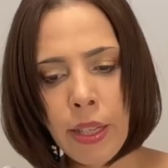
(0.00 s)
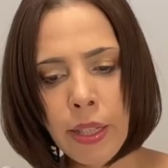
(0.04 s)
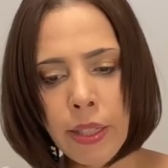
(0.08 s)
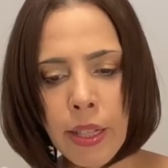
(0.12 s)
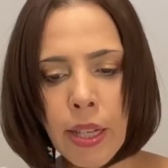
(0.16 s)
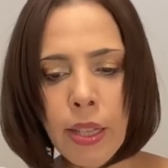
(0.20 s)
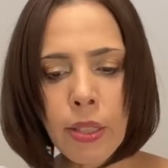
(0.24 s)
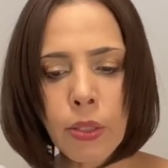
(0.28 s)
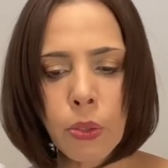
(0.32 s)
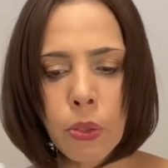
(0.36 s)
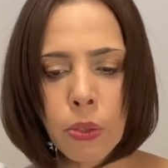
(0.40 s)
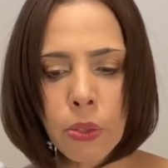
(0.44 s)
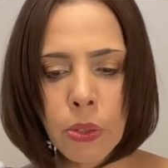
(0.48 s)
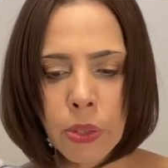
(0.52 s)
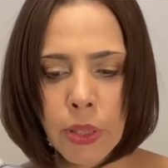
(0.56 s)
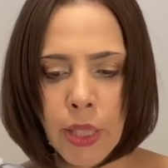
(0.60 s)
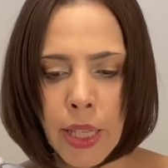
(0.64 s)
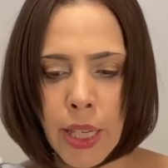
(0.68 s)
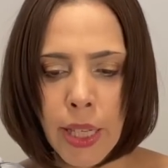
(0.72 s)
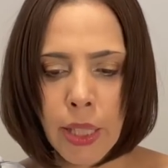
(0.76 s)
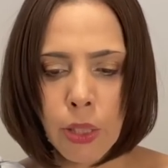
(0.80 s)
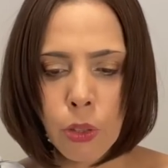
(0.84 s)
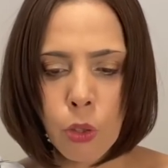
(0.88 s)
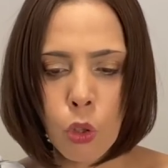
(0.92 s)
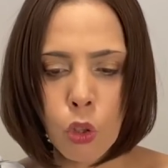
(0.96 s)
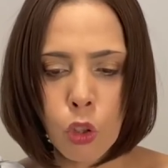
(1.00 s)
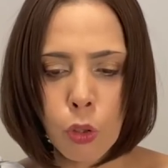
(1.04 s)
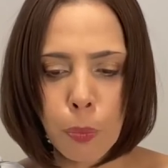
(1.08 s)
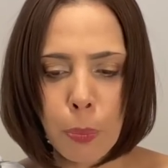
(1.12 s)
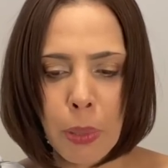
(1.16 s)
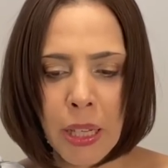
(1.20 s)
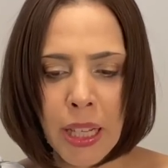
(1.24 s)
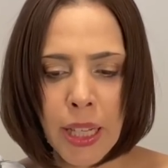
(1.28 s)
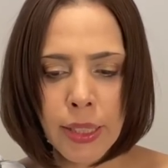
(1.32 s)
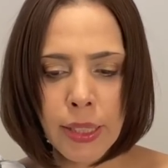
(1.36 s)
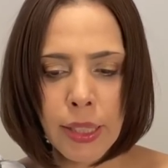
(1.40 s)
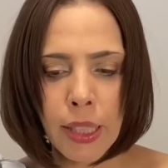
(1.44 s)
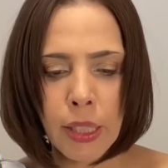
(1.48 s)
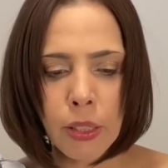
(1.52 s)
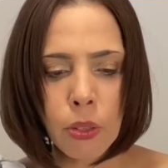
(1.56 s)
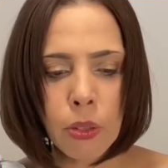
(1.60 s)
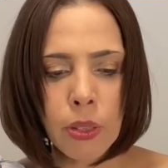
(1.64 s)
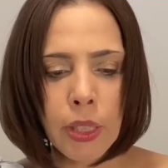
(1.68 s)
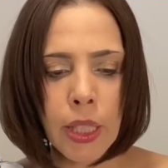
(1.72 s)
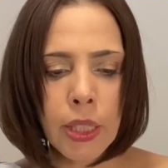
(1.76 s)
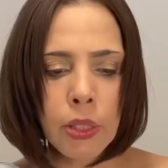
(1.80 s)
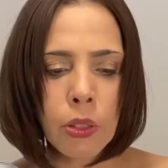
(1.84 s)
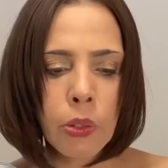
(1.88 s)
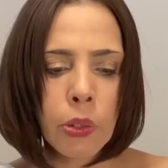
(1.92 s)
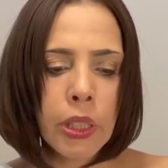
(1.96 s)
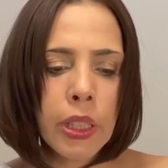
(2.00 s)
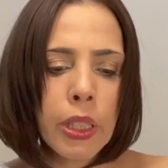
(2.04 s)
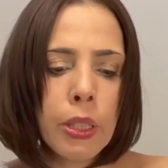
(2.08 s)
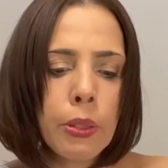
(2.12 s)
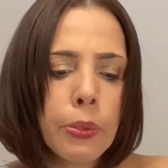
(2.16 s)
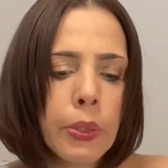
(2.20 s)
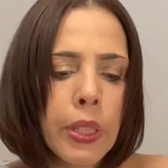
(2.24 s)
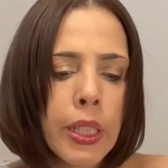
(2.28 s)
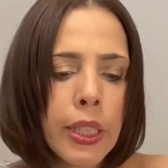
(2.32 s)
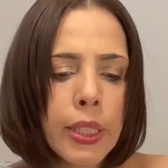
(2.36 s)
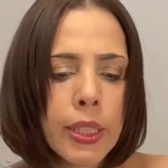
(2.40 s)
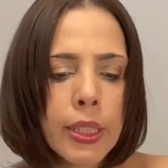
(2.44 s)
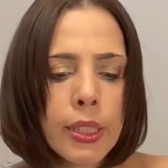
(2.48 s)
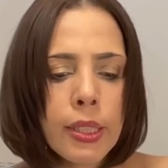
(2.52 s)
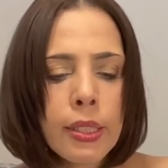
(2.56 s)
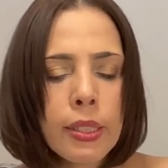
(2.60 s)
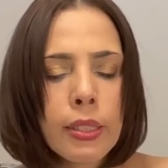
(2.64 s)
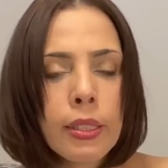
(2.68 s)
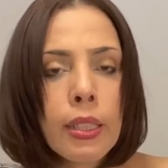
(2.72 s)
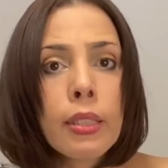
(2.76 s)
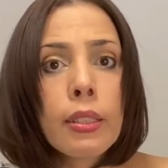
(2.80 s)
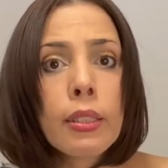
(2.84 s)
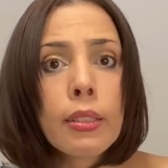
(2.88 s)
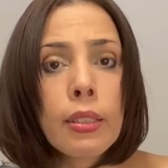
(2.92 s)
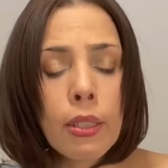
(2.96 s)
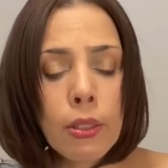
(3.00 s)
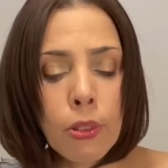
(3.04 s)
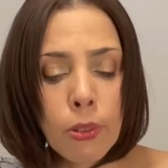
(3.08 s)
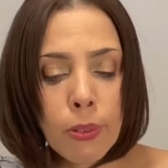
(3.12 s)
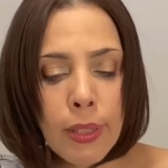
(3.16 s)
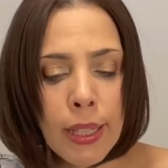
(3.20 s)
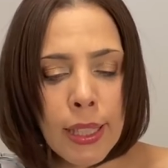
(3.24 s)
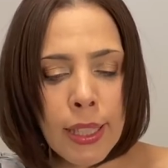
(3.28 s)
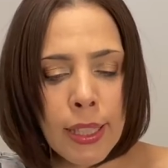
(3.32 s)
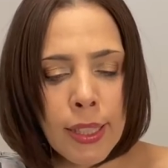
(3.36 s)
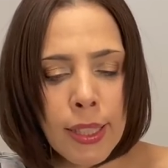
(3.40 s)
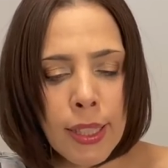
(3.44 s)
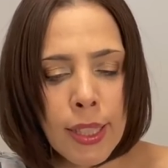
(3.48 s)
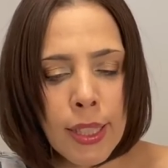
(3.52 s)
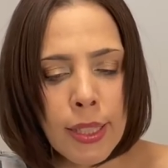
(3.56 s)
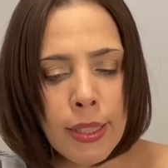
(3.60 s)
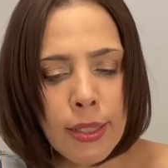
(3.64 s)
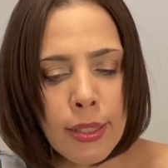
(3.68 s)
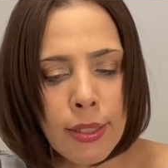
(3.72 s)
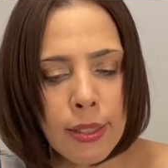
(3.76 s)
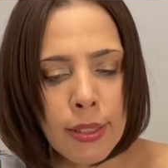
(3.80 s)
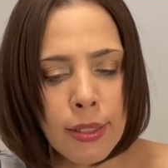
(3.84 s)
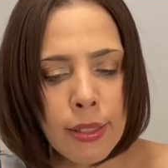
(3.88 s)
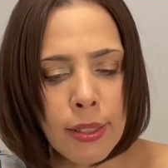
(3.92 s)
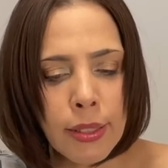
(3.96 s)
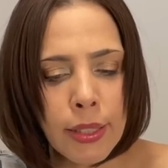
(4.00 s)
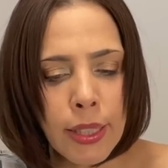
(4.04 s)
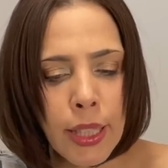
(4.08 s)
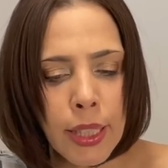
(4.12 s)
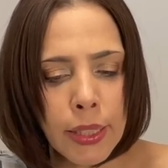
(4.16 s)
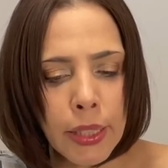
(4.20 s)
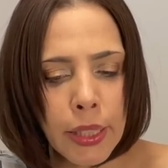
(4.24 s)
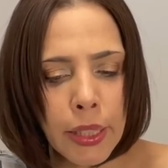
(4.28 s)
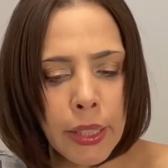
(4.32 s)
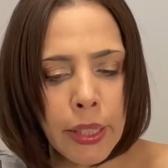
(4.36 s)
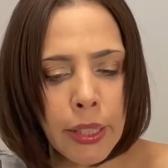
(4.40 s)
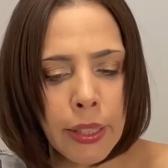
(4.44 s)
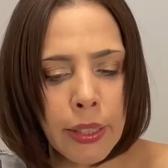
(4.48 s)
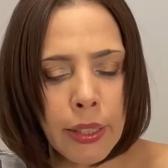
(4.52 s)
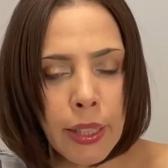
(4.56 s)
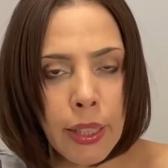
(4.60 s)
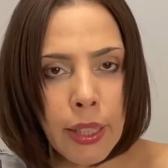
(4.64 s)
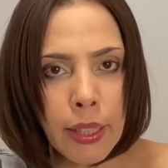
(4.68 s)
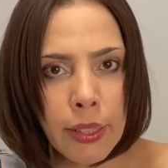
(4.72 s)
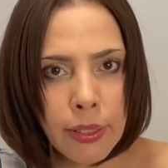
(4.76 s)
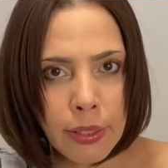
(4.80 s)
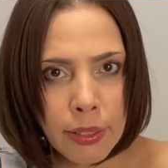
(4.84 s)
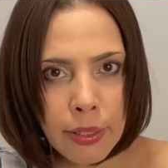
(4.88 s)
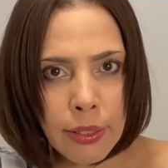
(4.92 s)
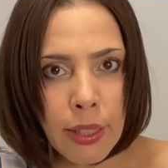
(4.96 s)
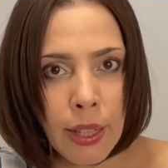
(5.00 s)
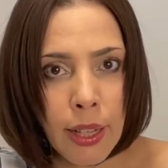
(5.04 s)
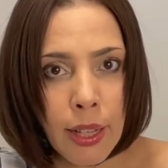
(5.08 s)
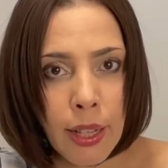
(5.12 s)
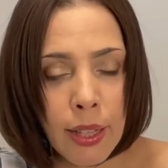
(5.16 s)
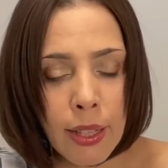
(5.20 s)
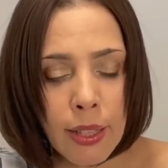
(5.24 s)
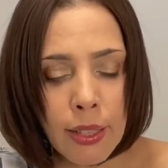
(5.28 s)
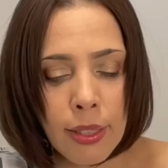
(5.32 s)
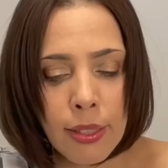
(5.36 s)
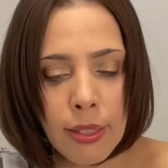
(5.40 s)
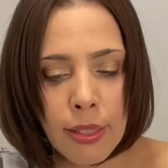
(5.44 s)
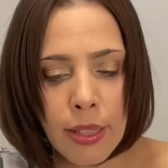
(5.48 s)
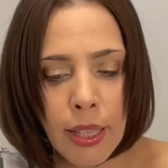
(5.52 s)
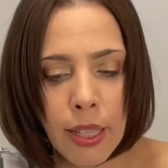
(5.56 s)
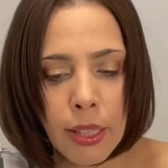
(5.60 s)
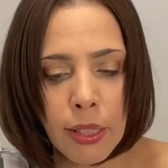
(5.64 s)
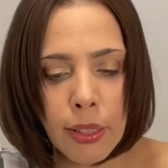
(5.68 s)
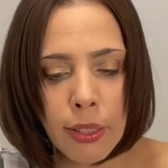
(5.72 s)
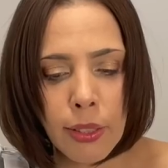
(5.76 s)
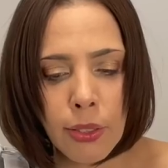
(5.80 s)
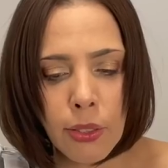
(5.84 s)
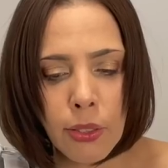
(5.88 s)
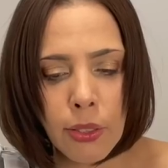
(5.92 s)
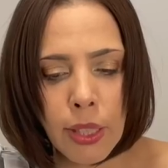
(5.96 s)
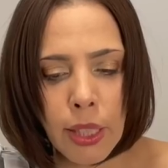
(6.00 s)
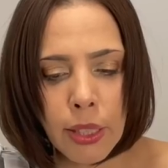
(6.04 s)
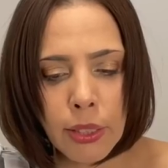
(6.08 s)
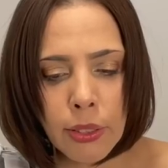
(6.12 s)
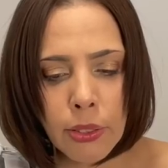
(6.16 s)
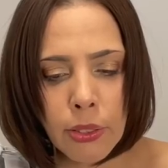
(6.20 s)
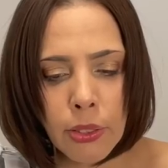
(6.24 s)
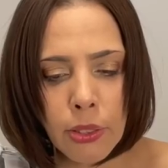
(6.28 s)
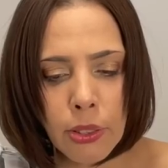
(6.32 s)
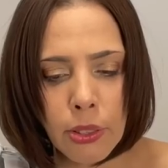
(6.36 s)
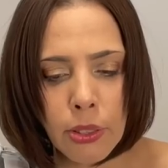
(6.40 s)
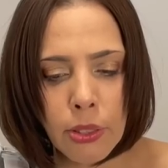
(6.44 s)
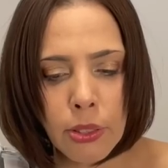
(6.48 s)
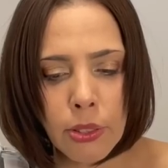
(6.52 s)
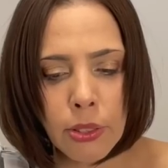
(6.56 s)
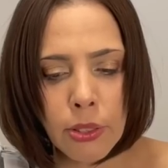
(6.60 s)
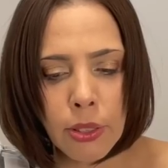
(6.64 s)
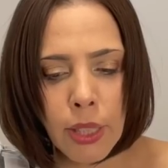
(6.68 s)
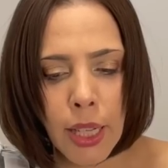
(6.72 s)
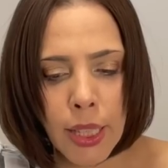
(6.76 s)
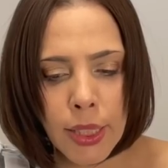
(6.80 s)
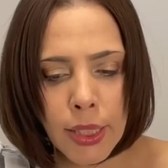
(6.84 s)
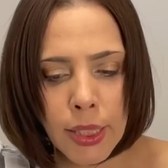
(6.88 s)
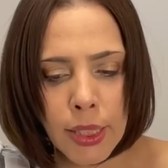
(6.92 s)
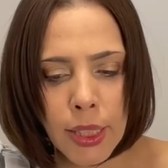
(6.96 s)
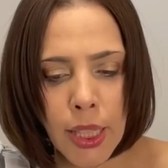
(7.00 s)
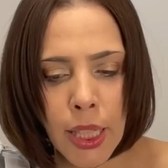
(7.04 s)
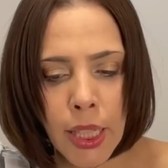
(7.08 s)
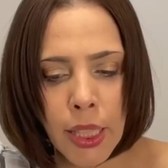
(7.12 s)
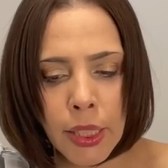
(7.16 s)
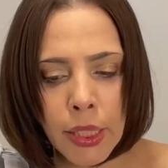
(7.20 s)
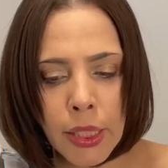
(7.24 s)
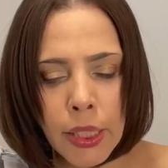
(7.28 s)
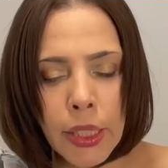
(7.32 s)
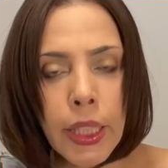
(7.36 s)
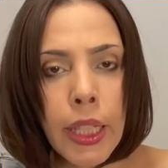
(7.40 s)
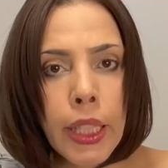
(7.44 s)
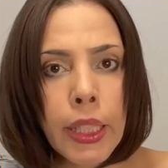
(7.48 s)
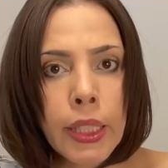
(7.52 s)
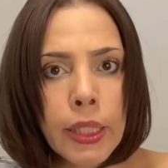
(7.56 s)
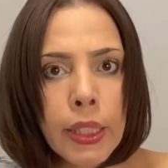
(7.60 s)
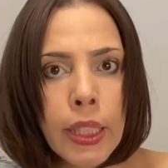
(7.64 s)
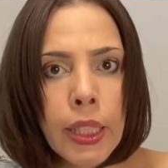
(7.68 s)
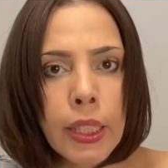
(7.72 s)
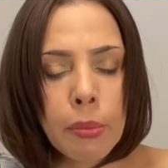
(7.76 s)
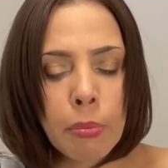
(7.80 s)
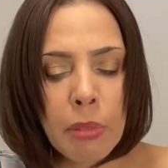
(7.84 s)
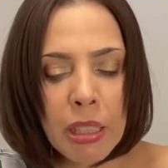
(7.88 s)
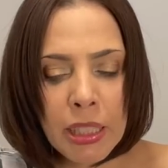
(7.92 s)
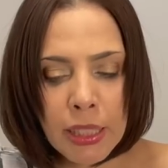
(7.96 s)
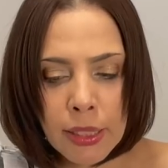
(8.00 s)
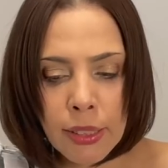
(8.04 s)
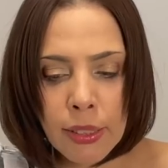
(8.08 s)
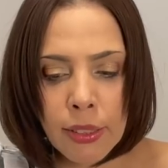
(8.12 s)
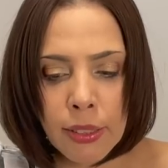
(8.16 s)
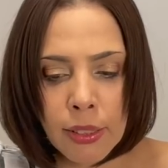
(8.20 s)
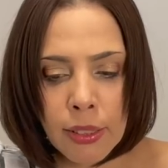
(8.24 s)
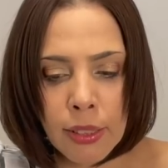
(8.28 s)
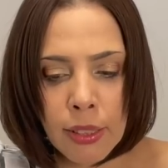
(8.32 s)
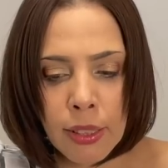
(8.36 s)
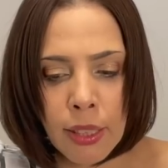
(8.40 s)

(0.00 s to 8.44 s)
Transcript: 韓国で6%台のインフレ率になったのは通貨危機があった1998年以来になります。